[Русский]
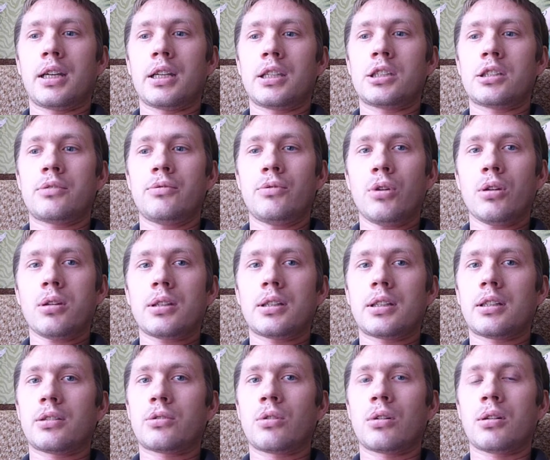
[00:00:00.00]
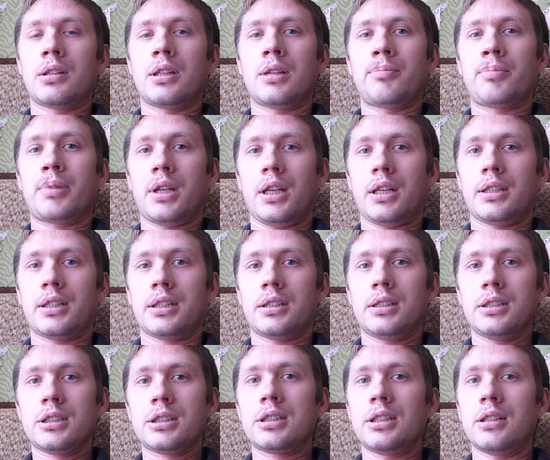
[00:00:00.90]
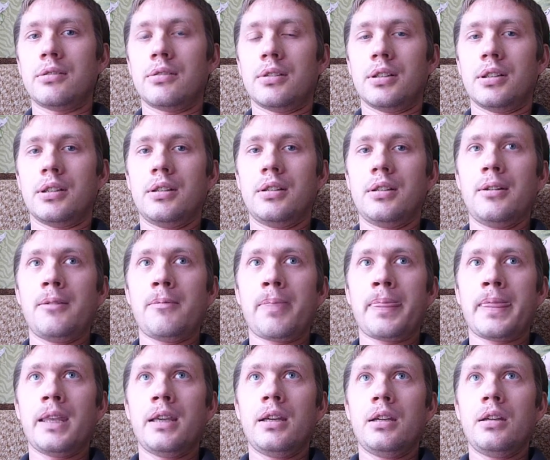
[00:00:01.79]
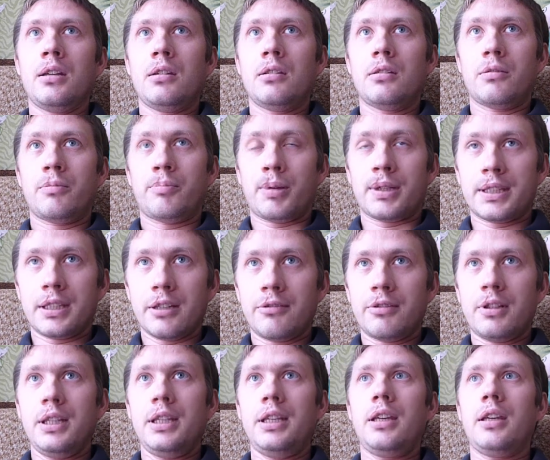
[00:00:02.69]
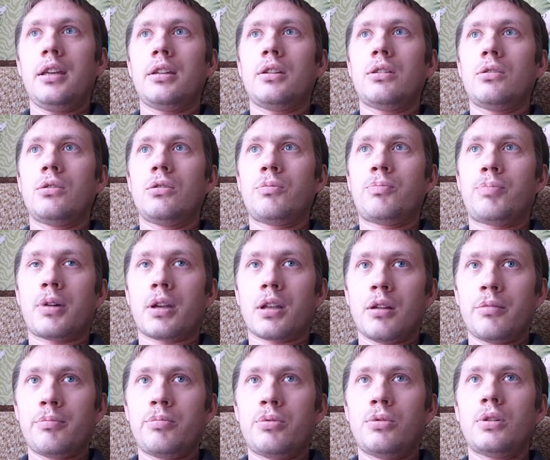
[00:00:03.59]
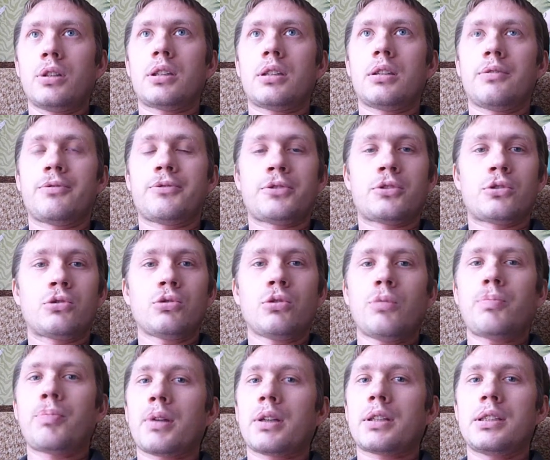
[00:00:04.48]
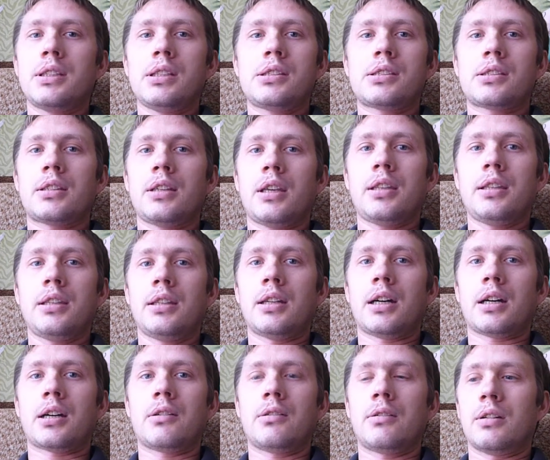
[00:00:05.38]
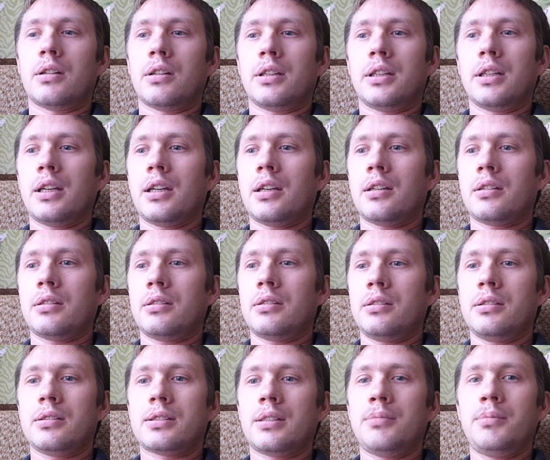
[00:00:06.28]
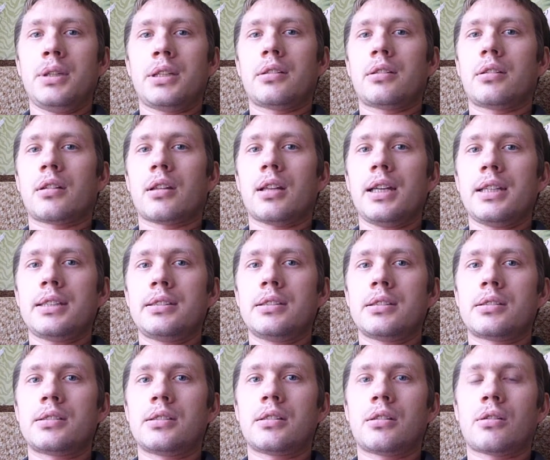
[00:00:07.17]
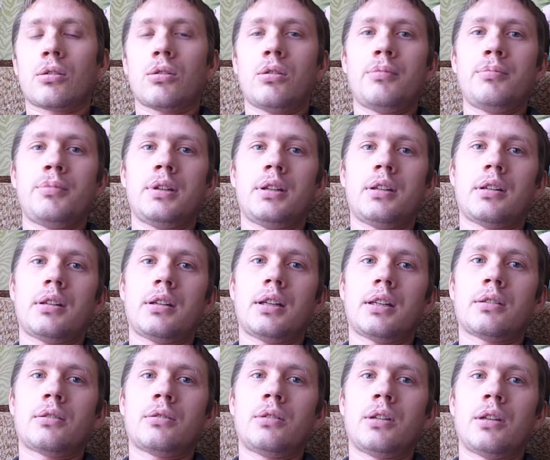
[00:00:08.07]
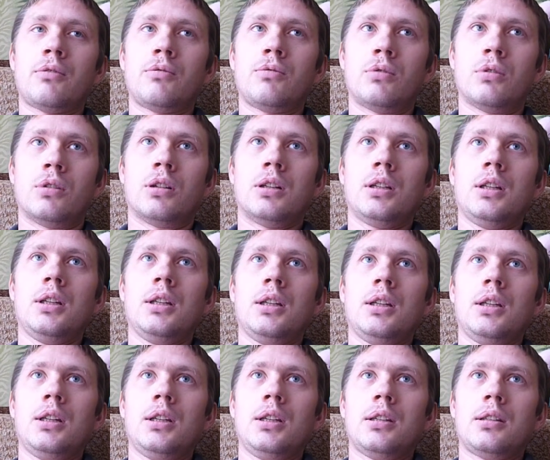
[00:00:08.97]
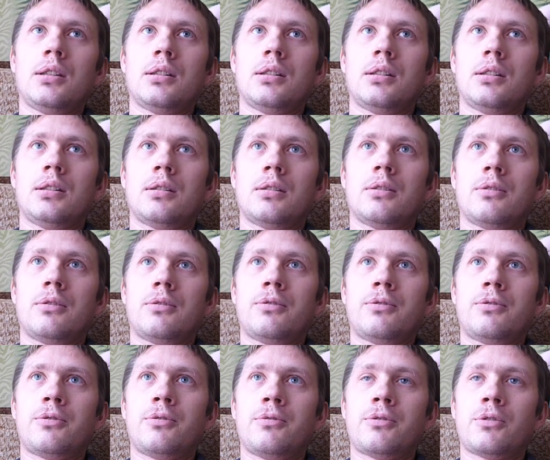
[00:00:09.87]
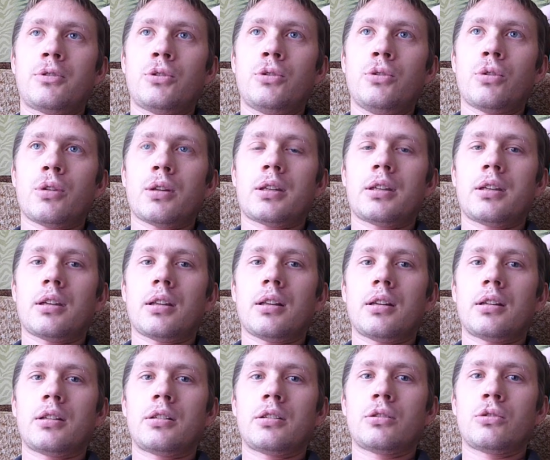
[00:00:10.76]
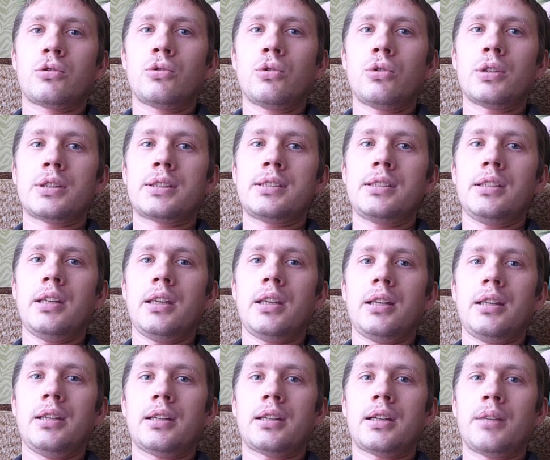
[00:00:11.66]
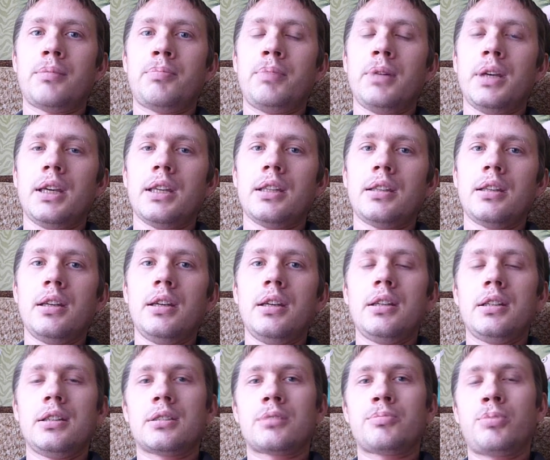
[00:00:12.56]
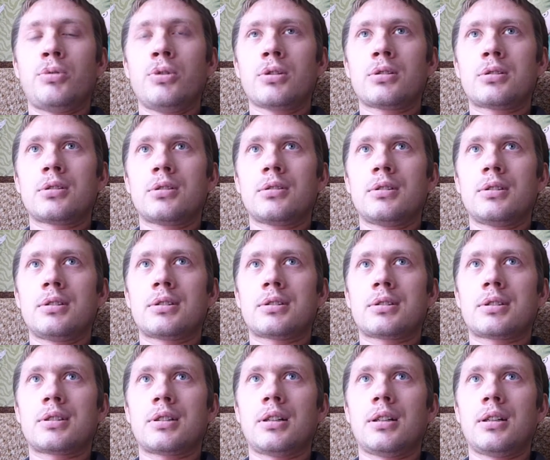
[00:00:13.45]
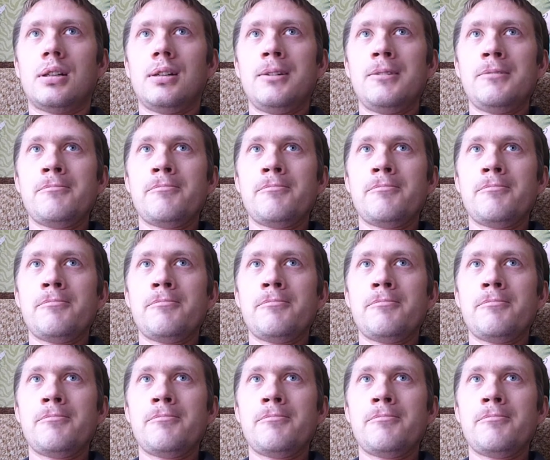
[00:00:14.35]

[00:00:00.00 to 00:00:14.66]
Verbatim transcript: К4, который на порядок дешевле, по давлению, по работе, все практически одинаковое. Я не заметил разницы, кроме одного. Э, керхерах до серии К5 используются,